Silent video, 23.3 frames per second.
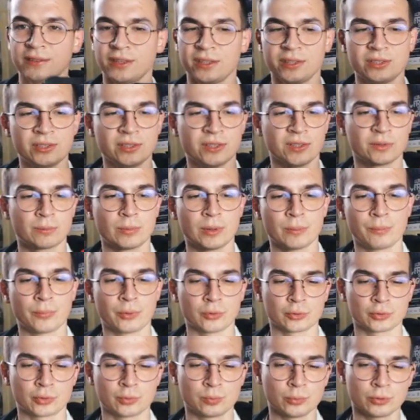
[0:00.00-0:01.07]
Nike SB
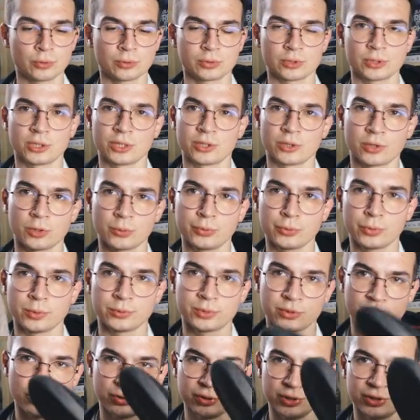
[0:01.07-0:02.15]
Portmore.
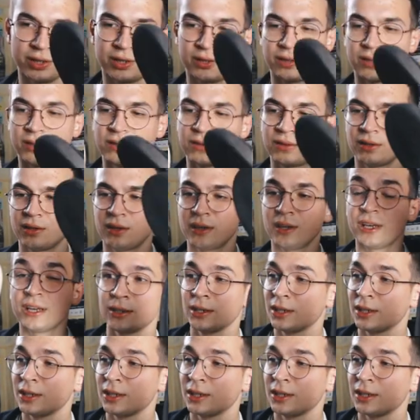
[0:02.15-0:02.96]
robiłem też o nich recenzję.